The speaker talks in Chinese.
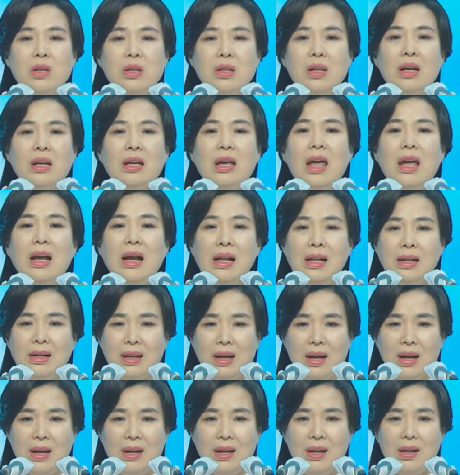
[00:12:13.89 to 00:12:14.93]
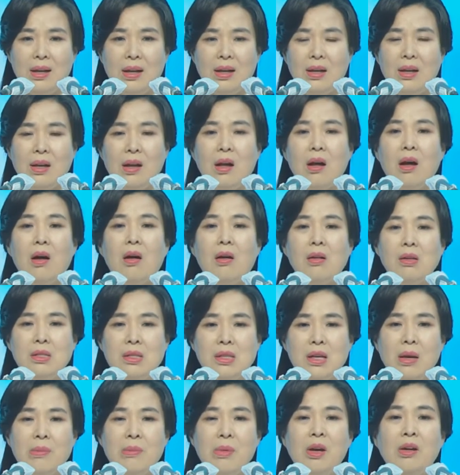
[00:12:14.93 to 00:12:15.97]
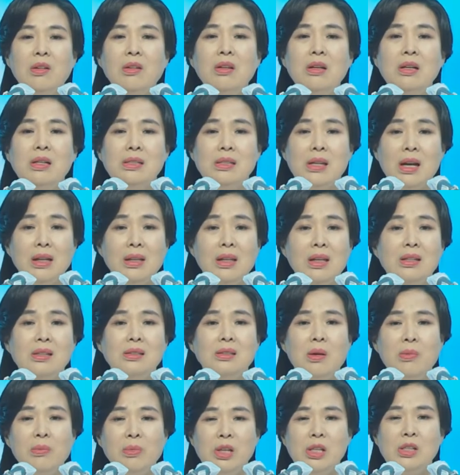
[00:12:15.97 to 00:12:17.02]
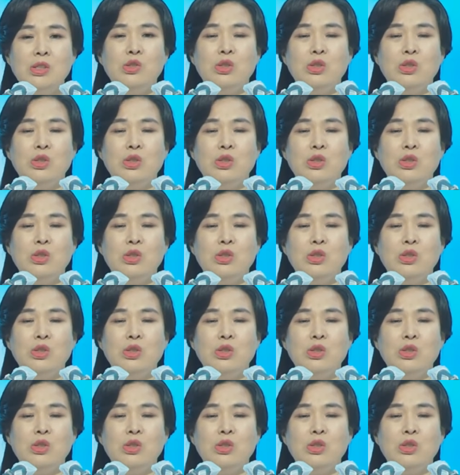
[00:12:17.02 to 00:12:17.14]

怎样才能靠真理把自己打造的更加完美？